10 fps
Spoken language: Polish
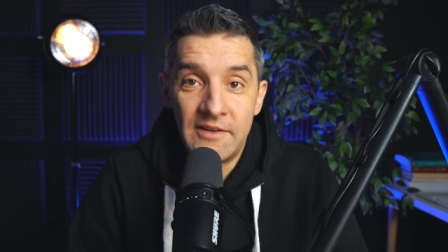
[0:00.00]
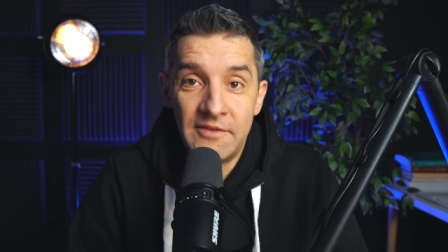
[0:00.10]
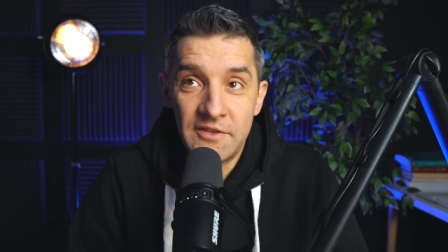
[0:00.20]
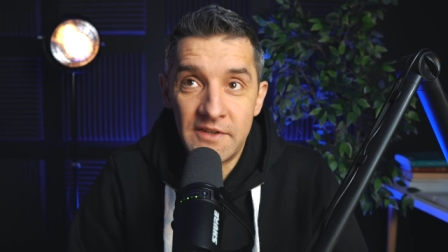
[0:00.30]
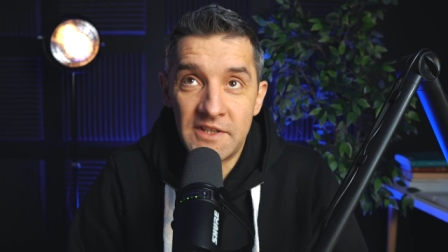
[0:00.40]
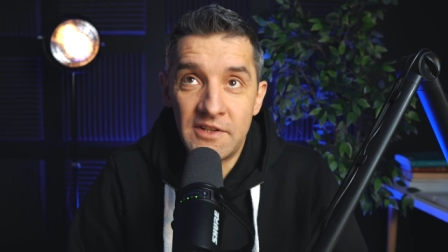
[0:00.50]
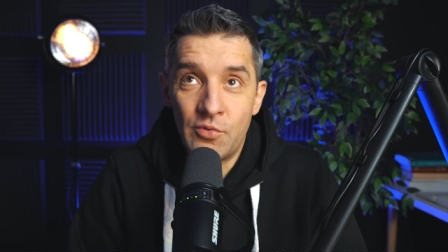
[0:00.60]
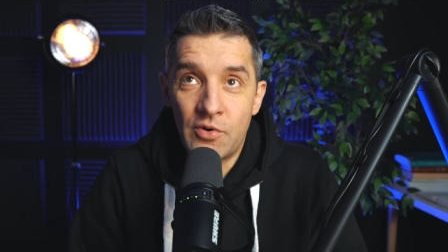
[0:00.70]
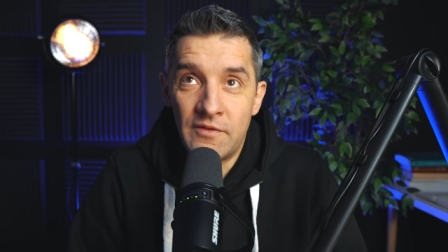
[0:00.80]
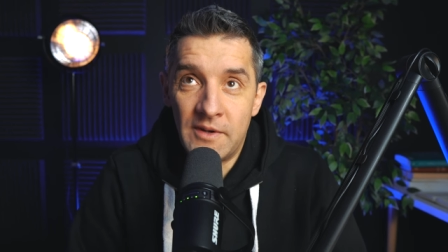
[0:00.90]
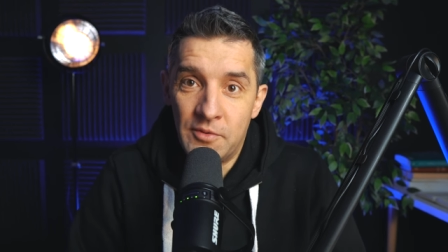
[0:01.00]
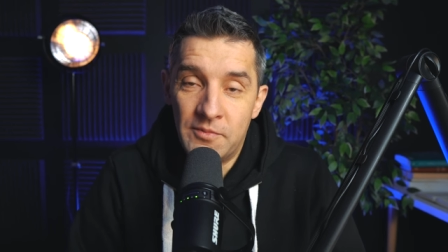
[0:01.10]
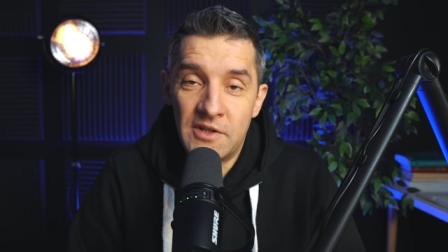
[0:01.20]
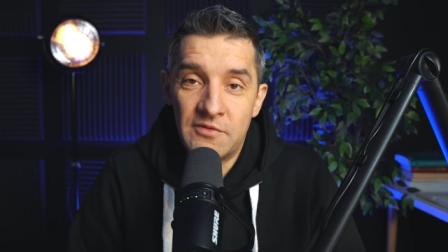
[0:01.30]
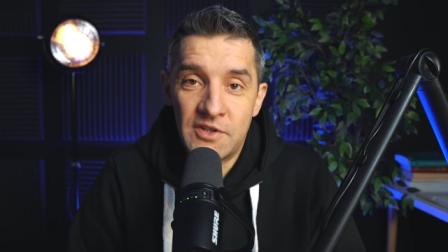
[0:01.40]
Więc wiedza naukowa po
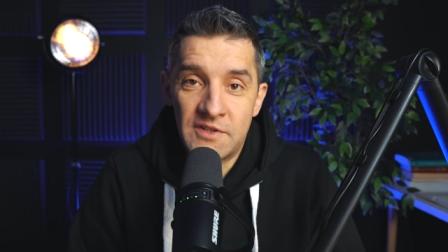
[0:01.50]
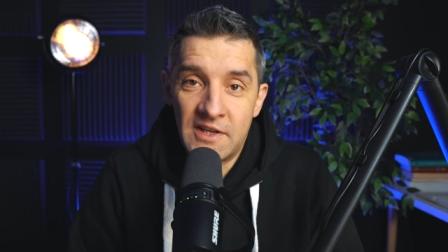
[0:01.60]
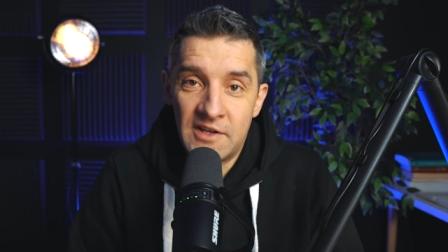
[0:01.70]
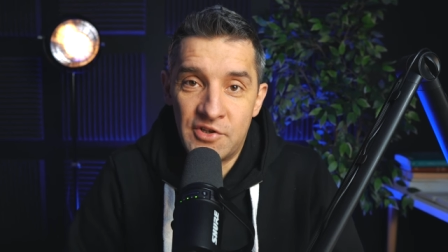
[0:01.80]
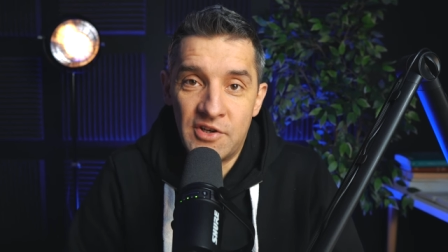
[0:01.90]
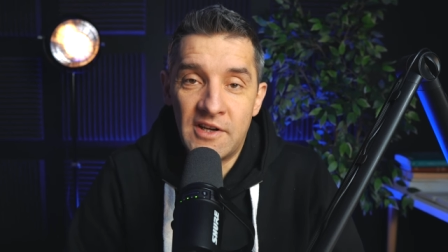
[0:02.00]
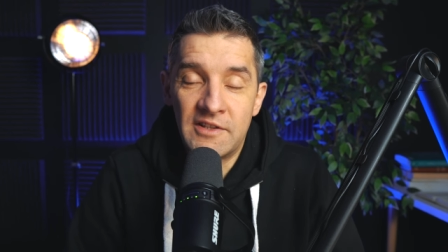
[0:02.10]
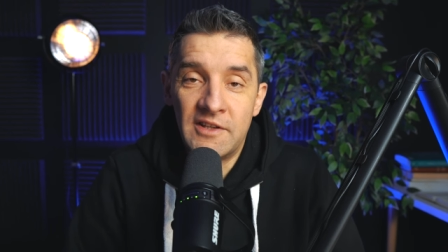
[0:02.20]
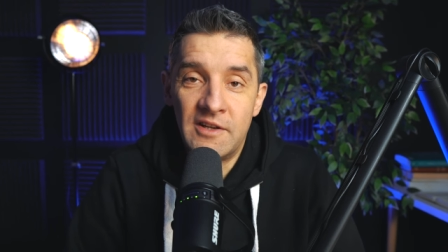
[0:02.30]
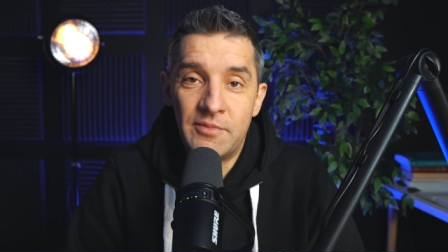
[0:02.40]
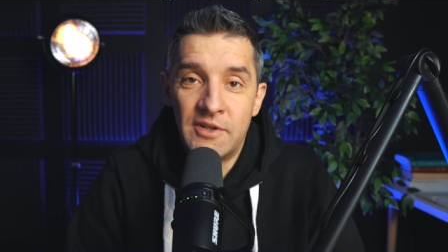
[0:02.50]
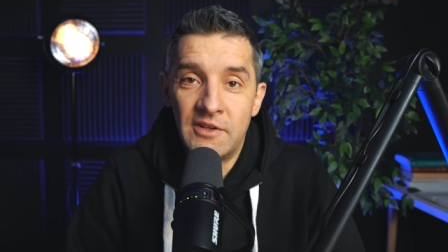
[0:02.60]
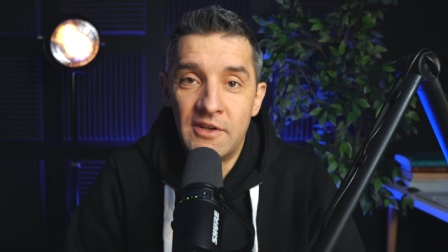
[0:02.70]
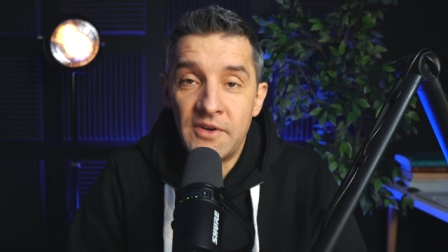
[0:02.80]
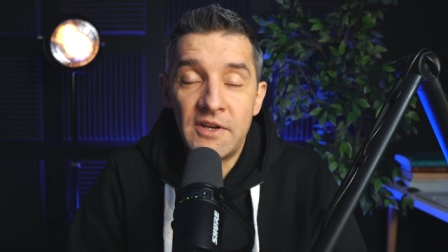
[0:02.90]
pierwsze stara się jak
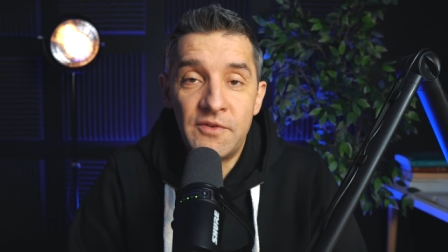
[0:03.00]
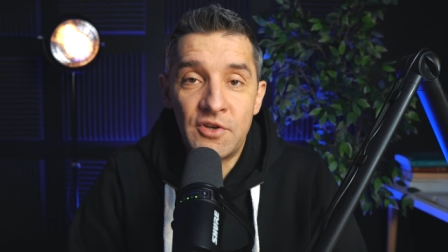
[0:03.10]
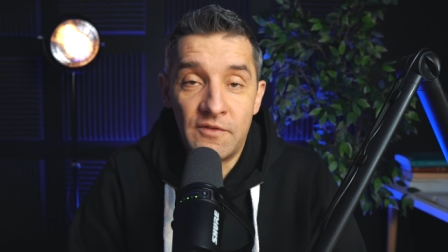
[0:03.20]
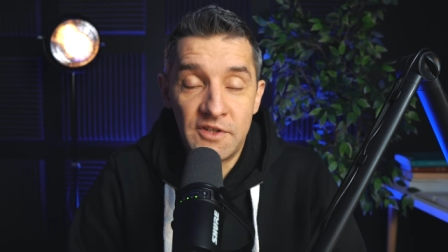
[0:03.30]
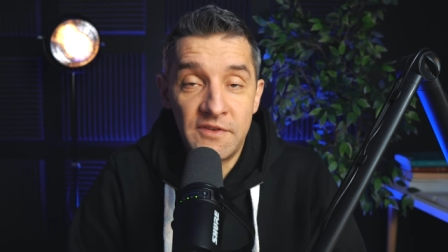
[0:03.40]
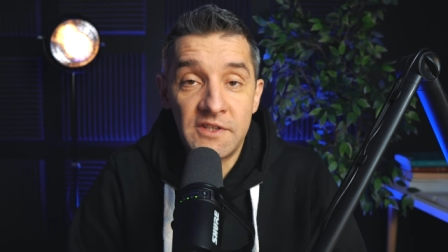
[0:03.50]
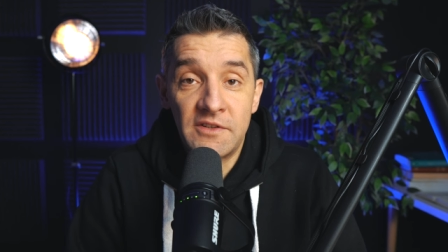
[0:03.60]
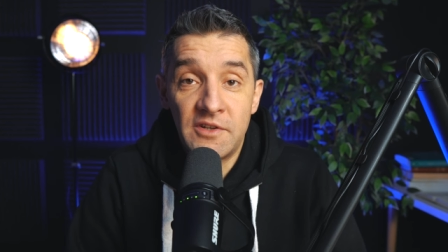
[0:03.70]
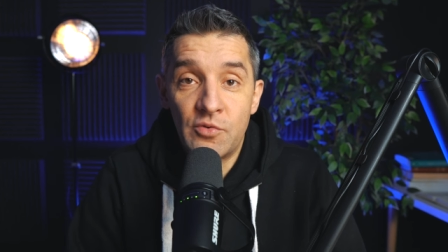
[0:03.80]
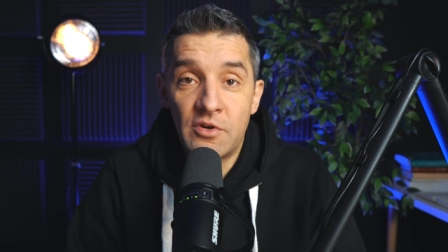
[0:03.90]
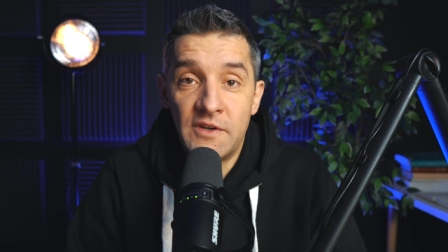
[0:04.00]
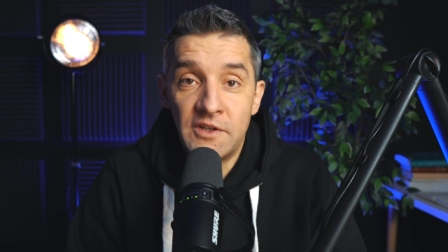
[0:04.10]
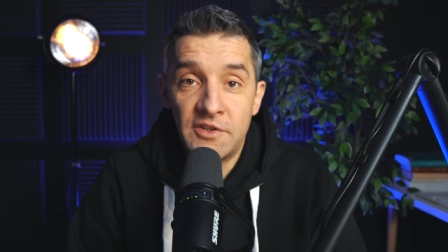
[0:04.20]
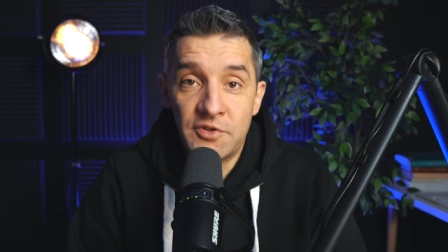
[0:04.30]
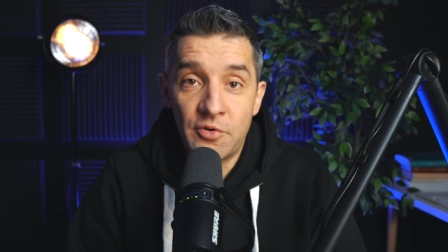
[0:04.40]
najlepiej weryfikować. Wiedza naukowa
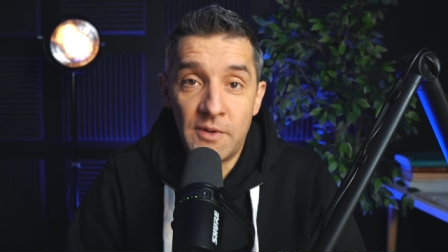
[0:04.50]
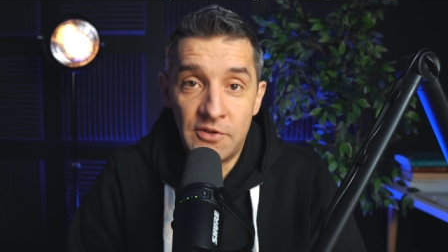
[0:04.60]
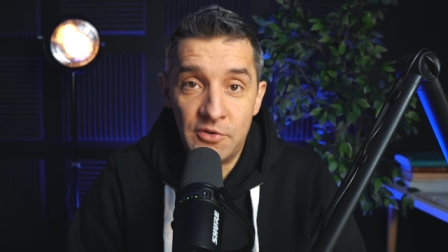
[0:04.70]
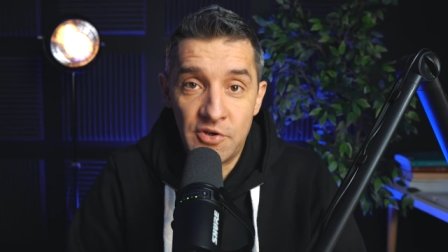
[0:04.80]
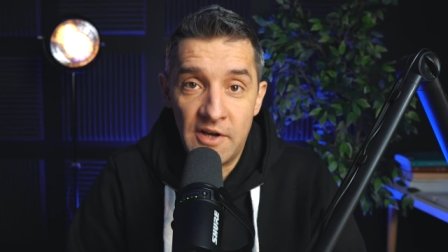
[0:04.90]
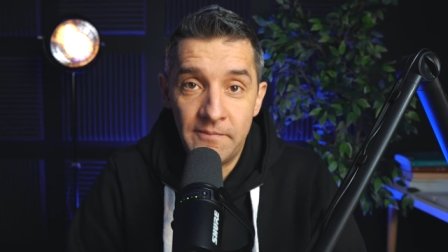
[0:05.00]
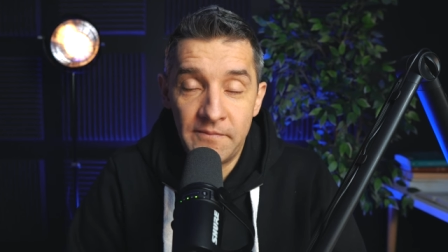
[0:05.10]
nie jest dogmatyczna.